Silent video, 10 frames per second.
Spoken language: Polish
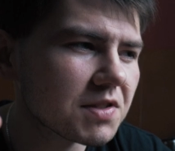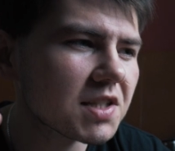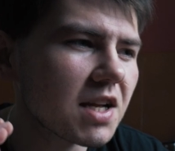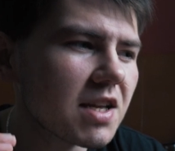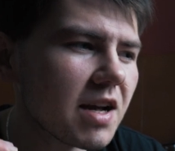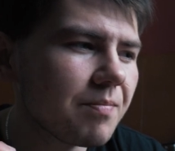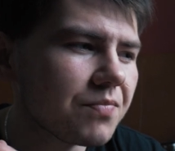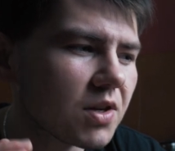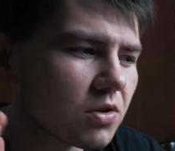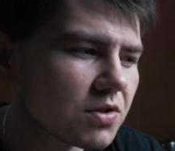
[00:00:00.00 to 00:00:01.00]
stanie
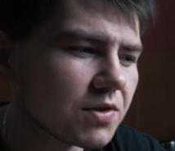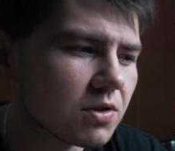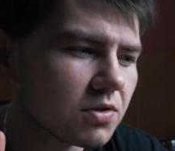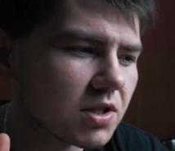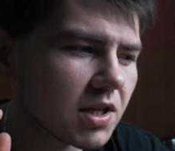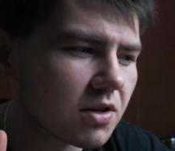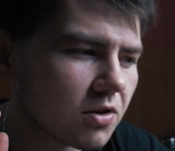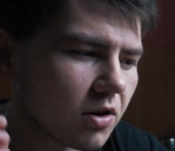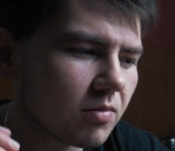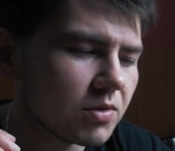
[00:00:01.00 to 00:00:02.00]
rozwinąć się
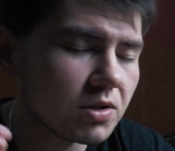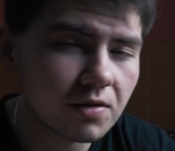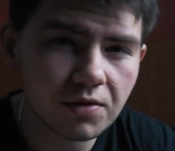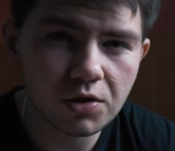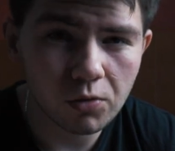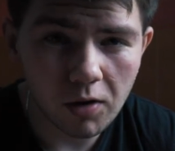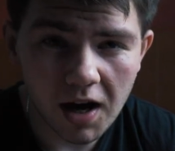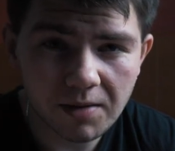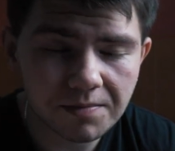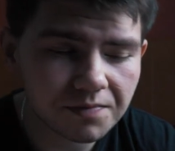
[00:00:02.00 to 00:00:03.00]
jako
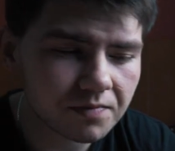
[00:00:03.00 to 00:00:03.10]
indywidua,